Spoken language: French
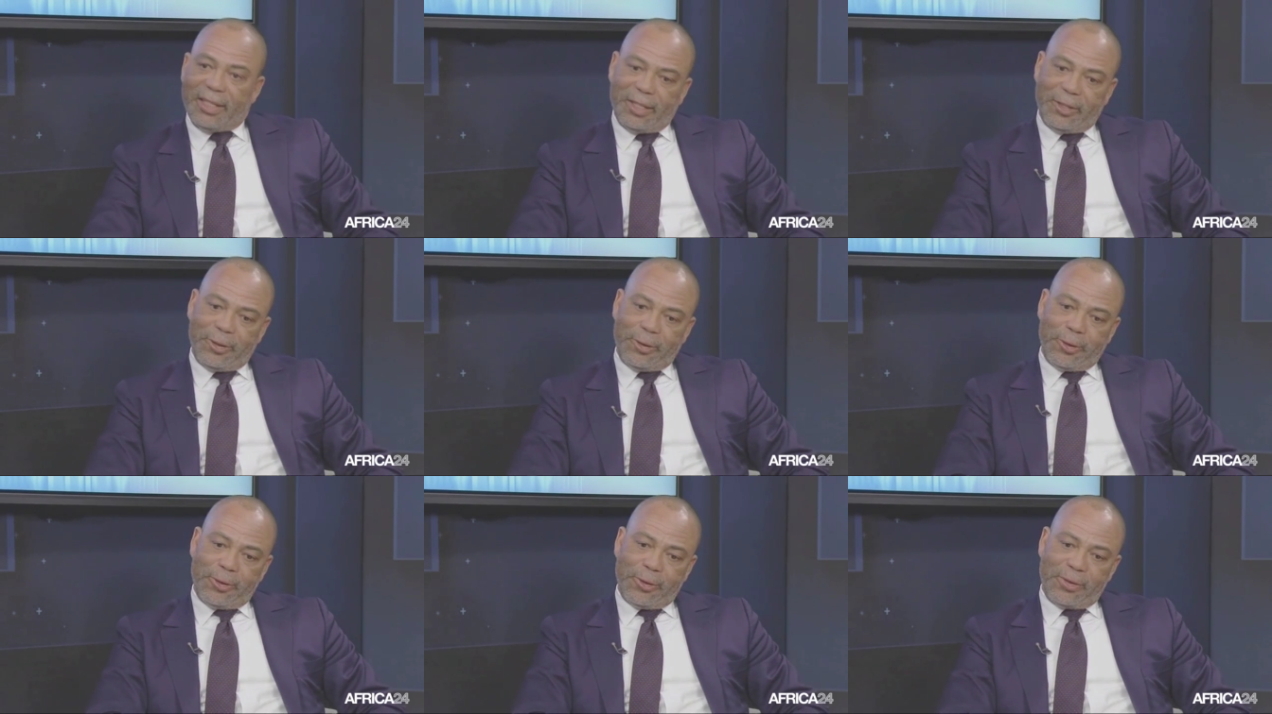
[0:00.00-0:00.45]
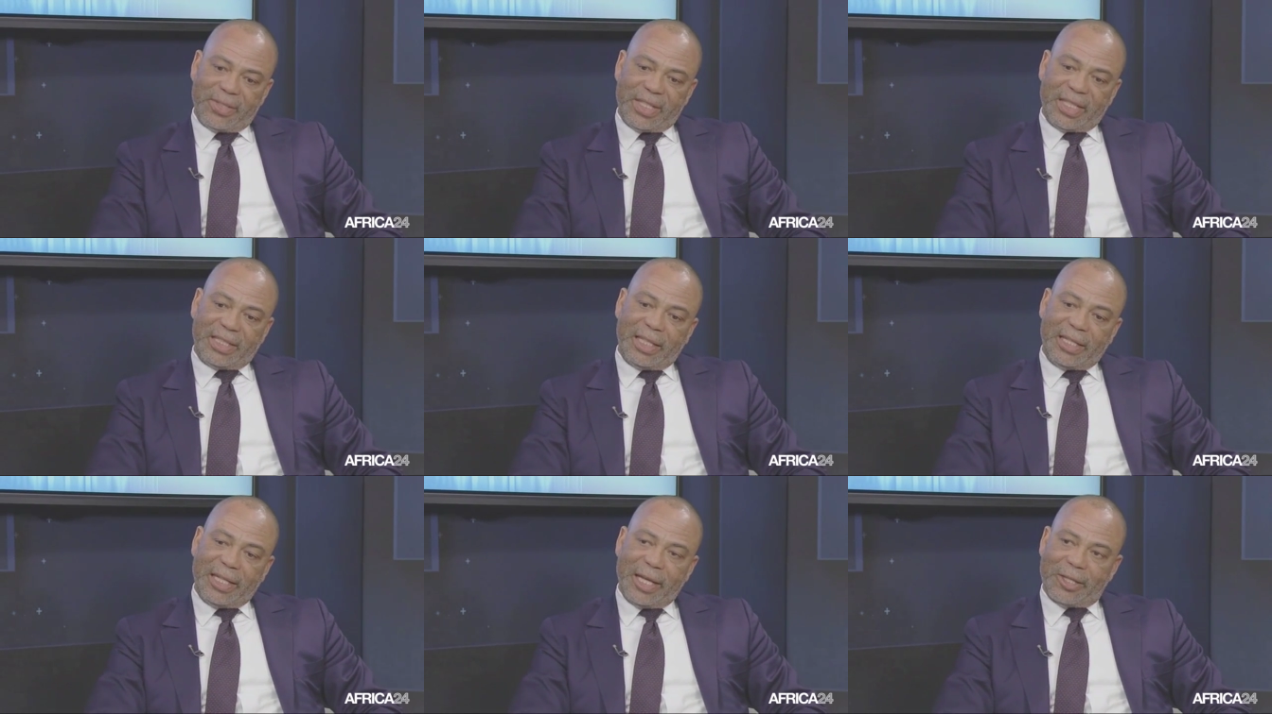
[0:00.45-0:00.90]
euh,
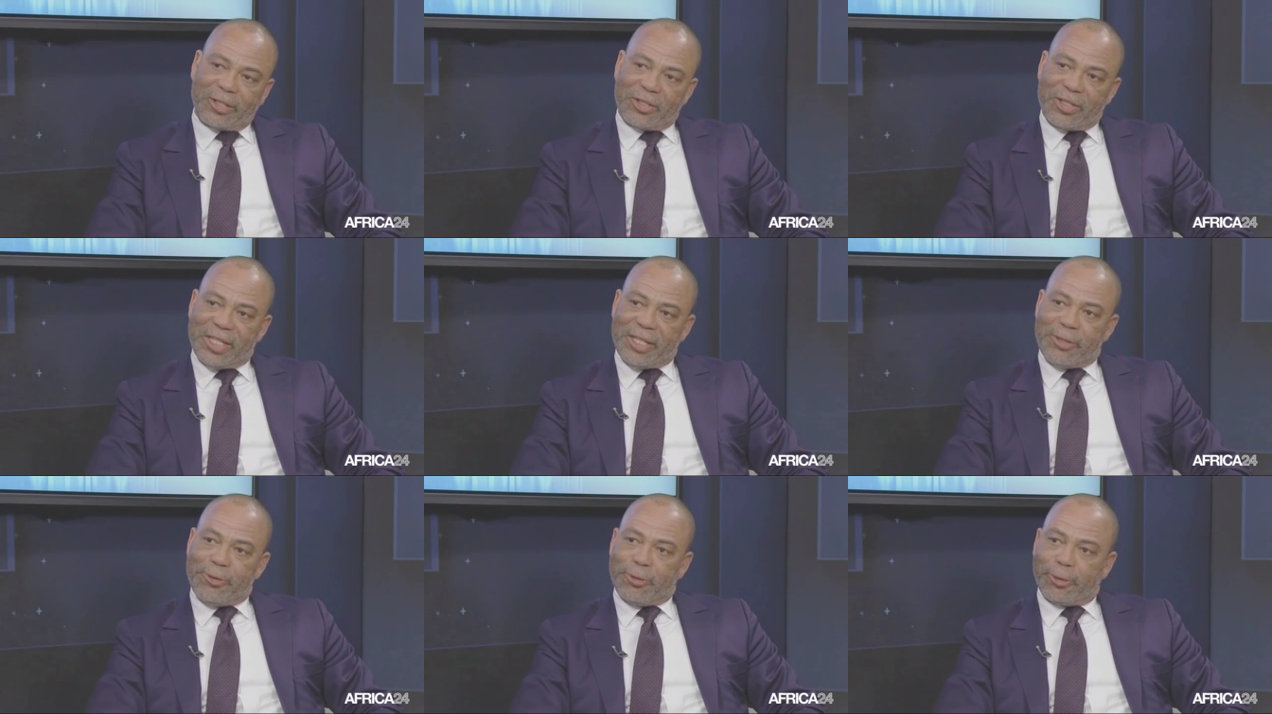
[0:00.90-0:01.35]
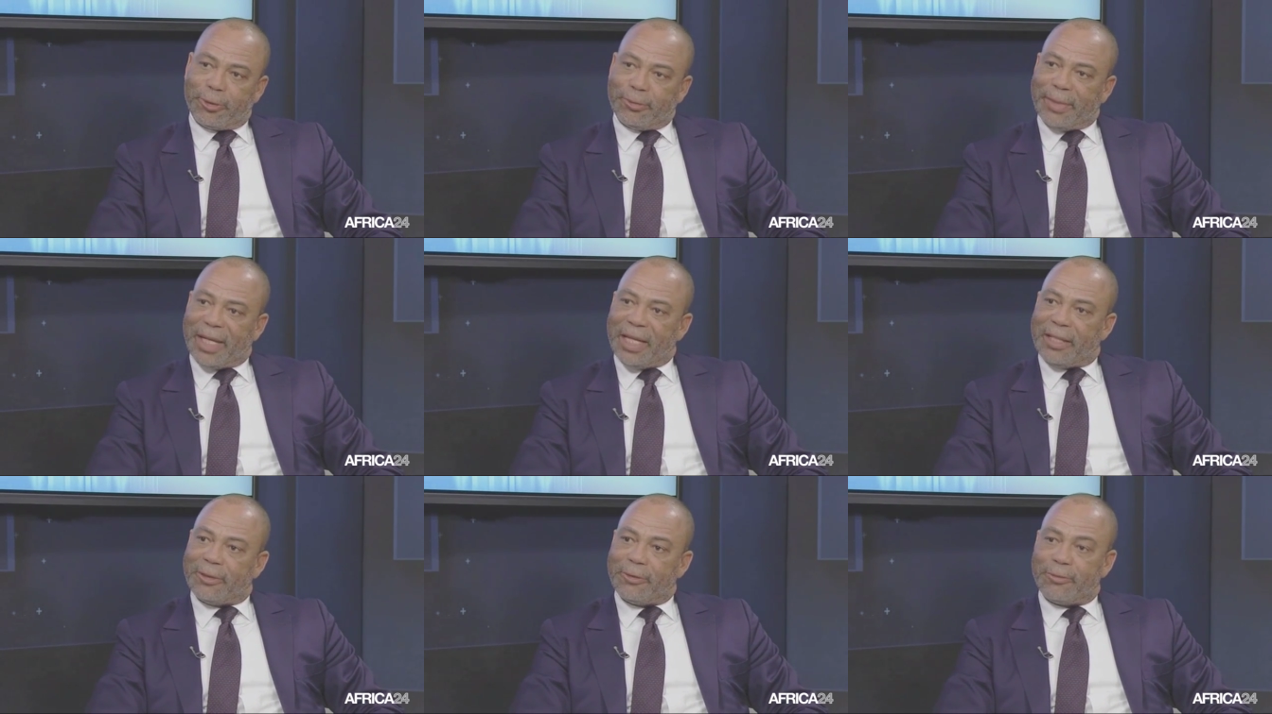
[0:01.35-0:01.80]
cette anarchie
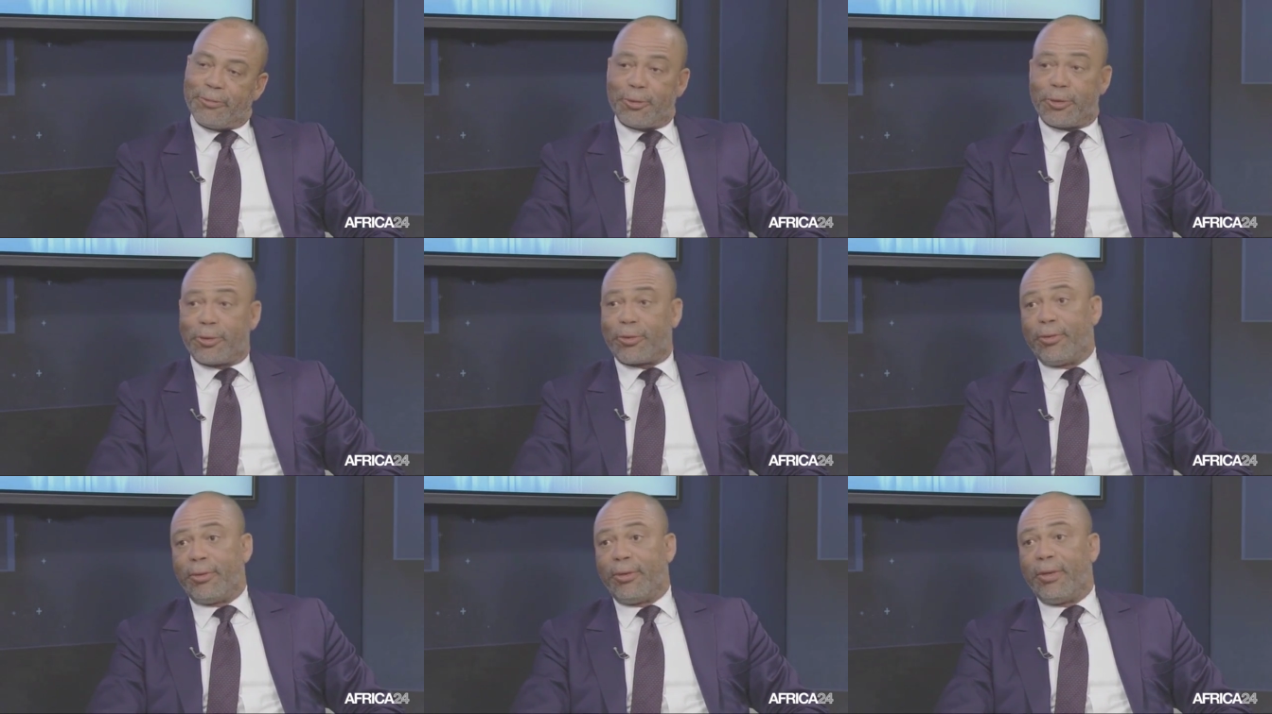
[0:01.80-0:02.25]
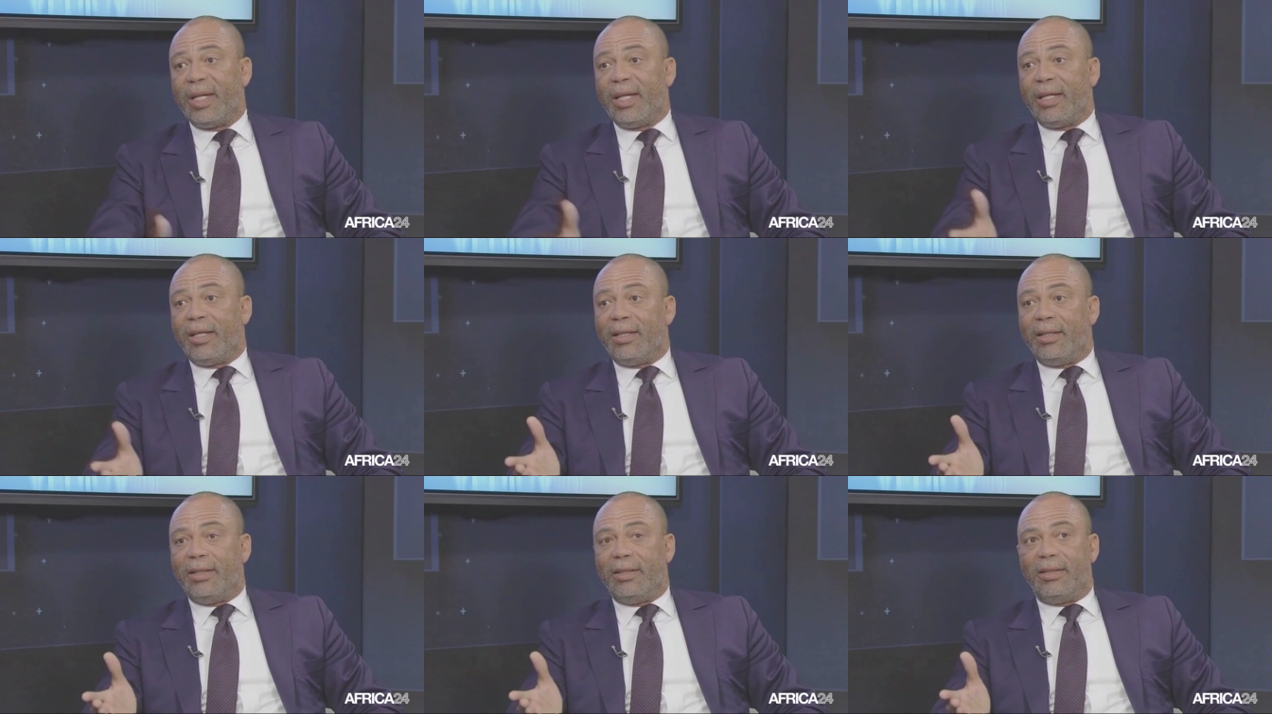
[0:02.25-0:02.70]
urbaine, puisque
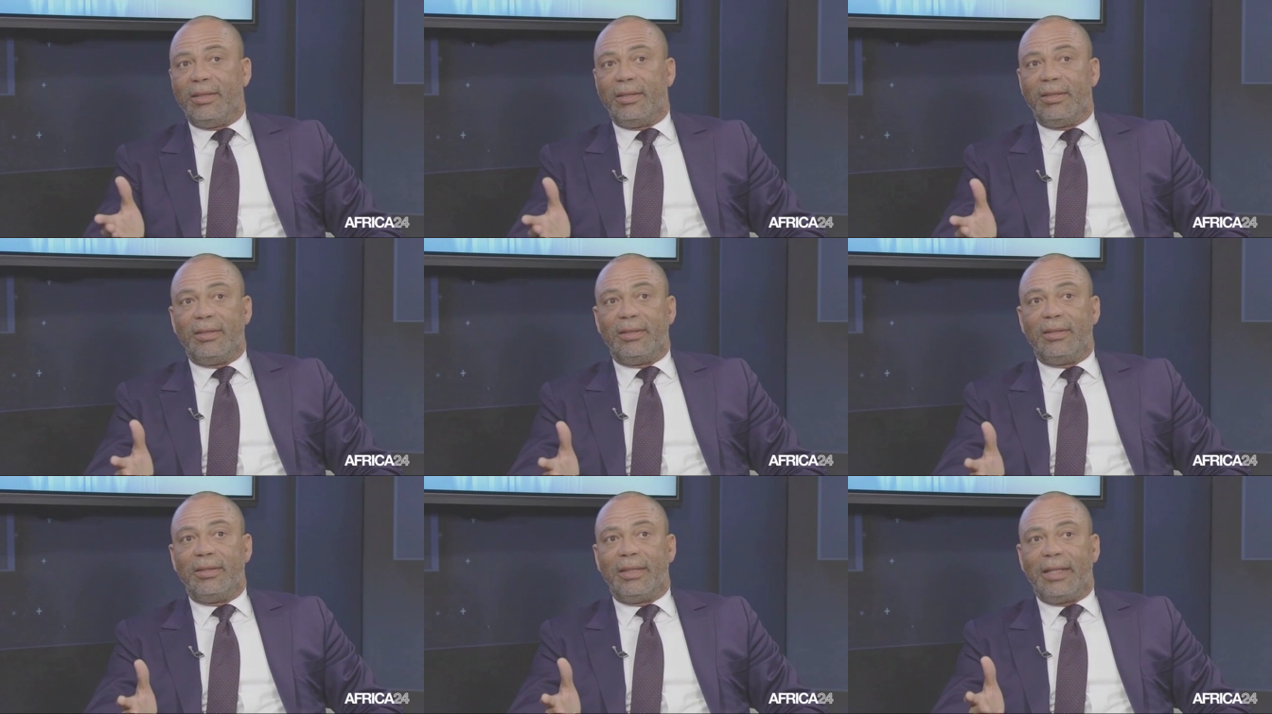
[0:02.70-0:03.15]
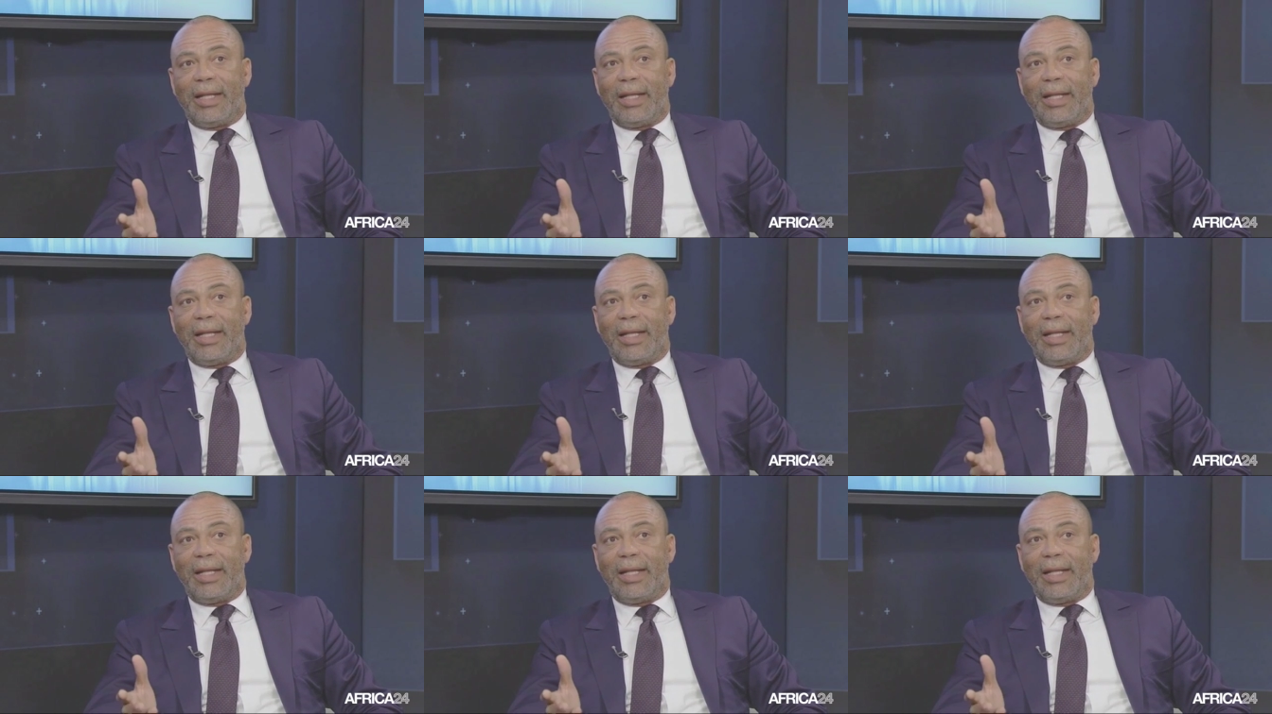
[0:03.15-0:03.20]
euh,